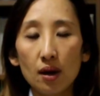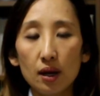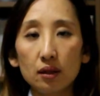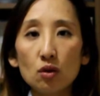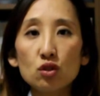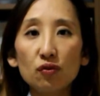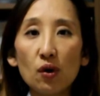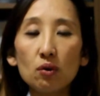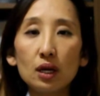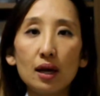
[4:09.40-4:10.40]
Então, se
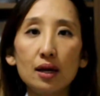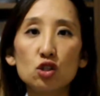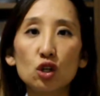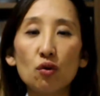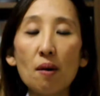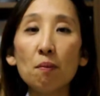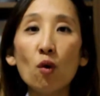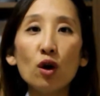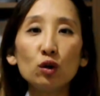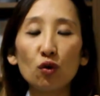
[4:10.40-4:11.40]
for um cliente que não é
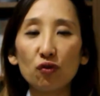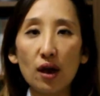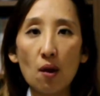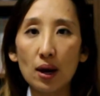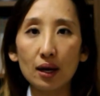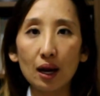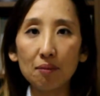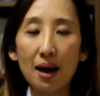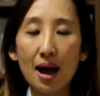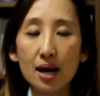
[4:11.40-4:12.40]
muito fiel àquela
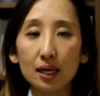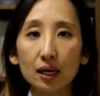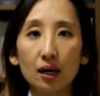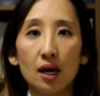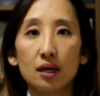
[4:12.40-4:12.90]
marca,